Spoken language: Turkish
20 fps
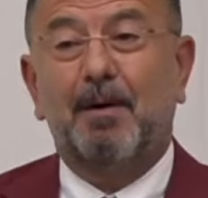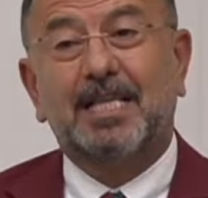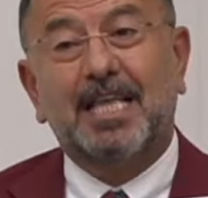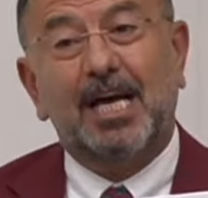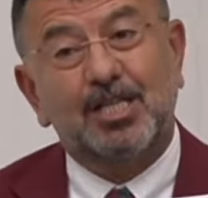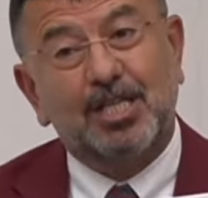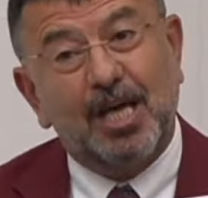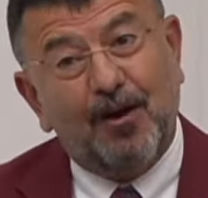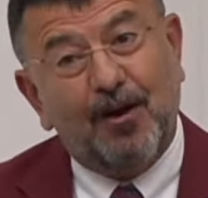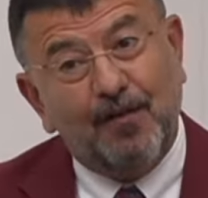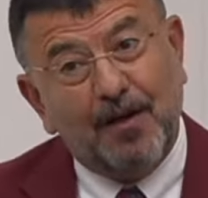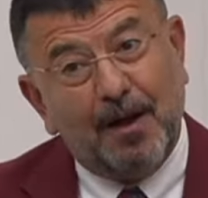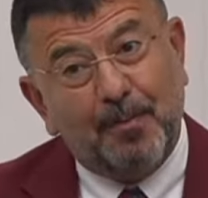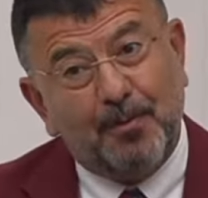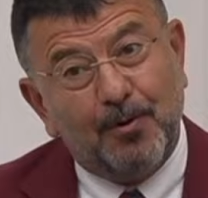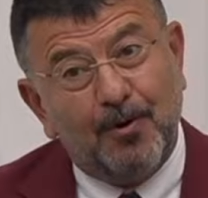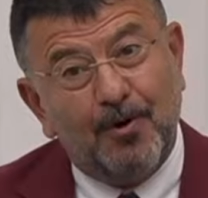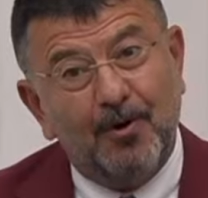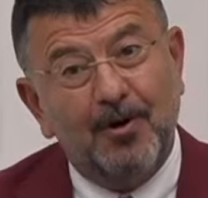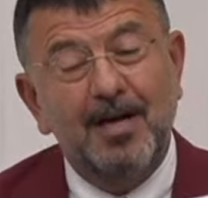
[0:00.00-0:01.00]
ama tasarruf
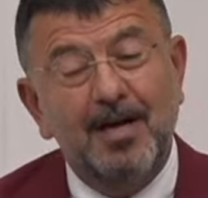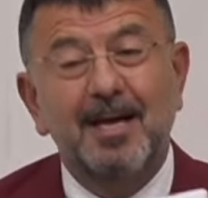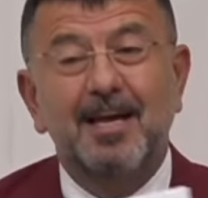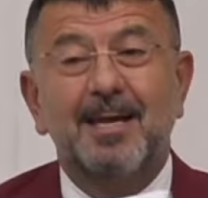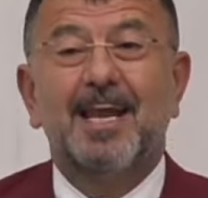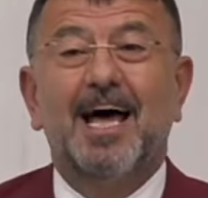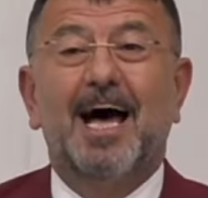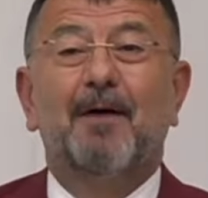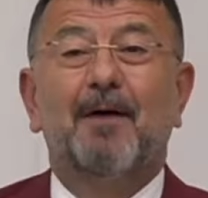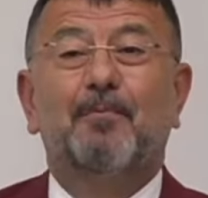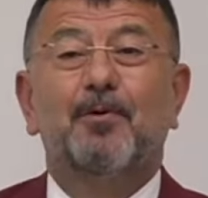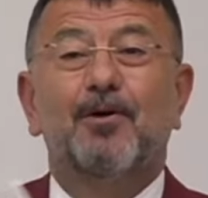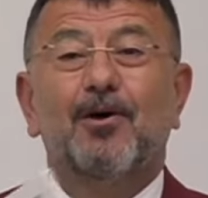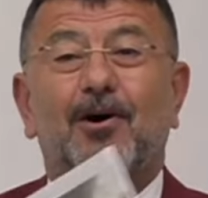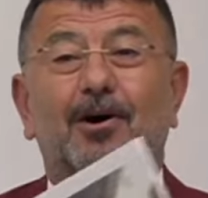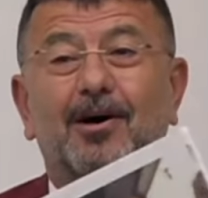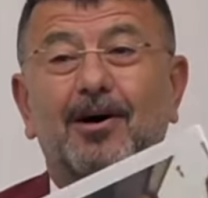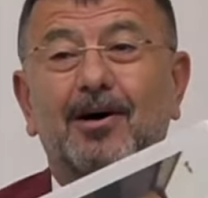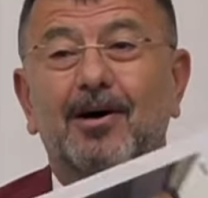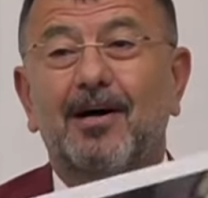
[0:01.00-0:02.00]
yapıyor. Ne
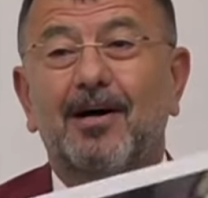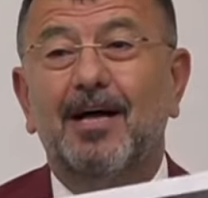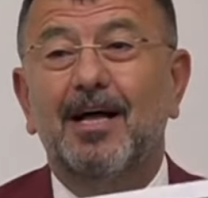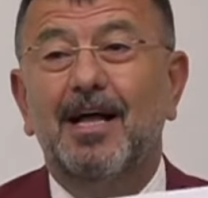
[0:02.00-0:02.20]
yapıyor?